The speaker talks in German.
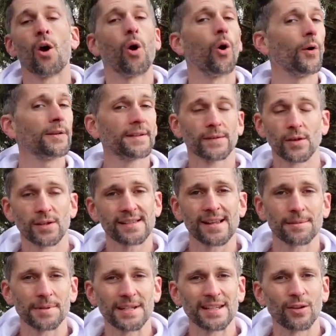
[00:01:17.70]
Heute soll es
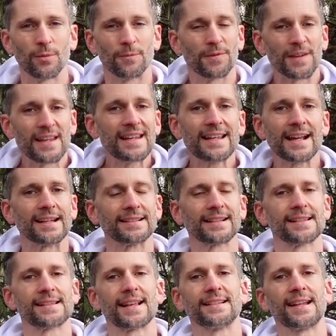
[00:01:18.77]
aber nicht um weniger
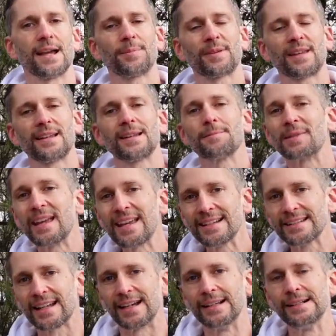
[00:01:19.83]
interessante Apps gehen. Im
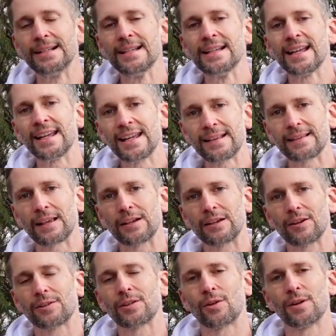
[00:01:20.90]
Gegenteil, ich zeige
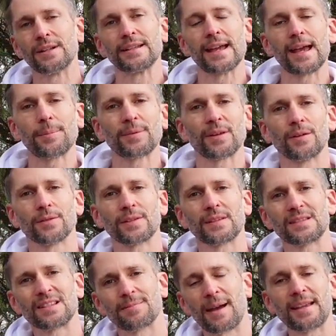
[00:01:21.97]
euch heute Apps
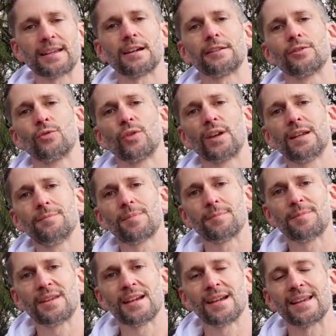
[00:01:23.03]
aus zwei Kategorien bei
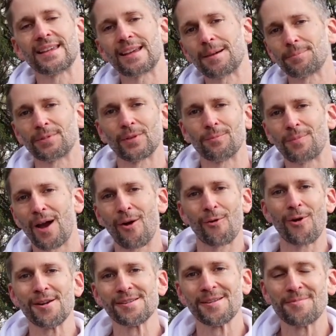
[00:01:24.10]
mir. Ich habe so ein paar
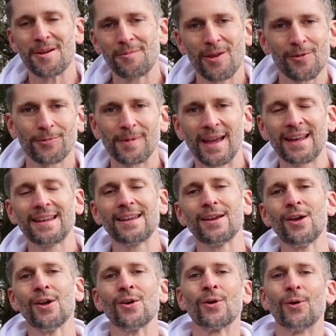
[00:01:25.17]
Ordner bei mir auf dem Handy
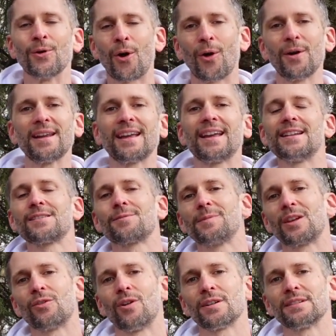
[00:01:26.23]
und heute geht es um
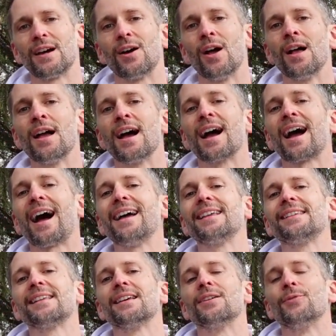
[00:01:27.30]
die Ordner
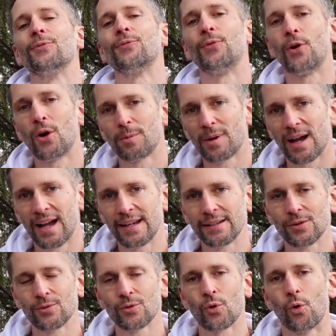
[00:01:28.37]

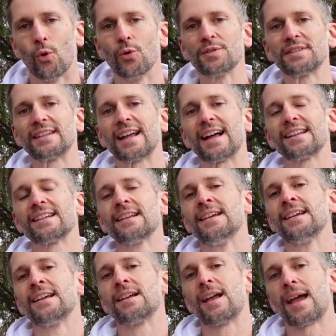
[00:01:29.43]
Reisevorbereitung und dann
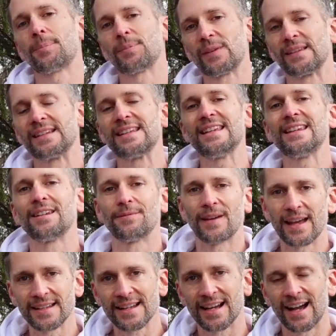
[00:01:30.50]
Apps, die ich
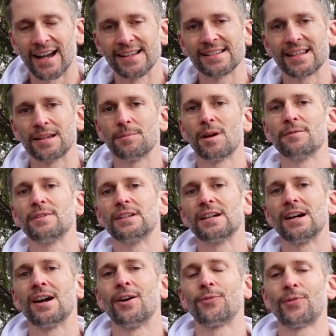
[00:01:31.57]
während der Reise immer
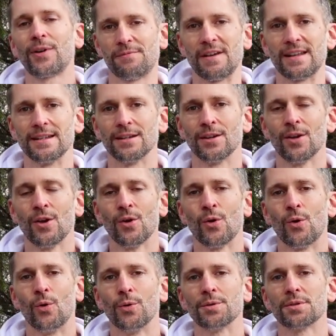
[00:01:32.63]
wieder verwende.
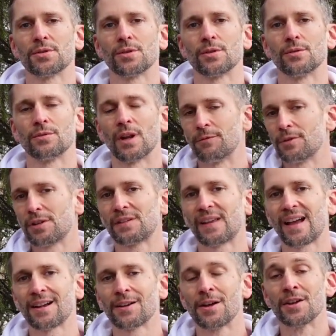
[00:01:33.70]
Und äh, da würde ich
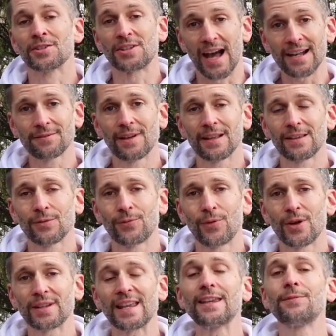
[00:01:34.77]
sagen, starten wir jetzt
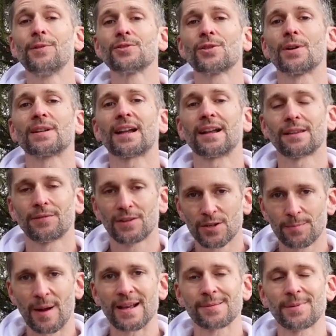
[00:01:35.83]
sofort. Ich wünsche euch ganz viel
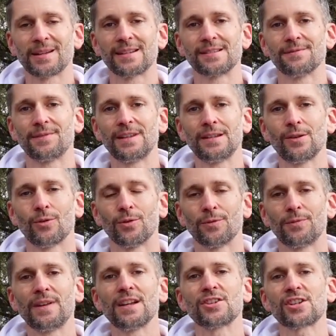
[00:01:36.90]
Spaß bei diesem Video
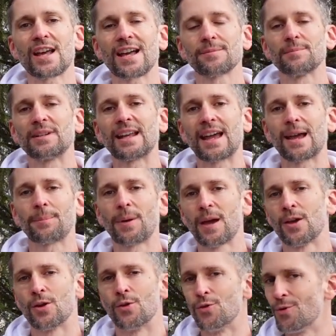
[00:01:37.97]
und wir starten mit der App
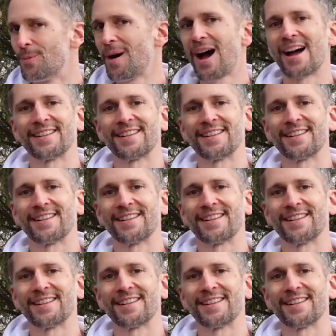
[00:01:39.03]
Nummer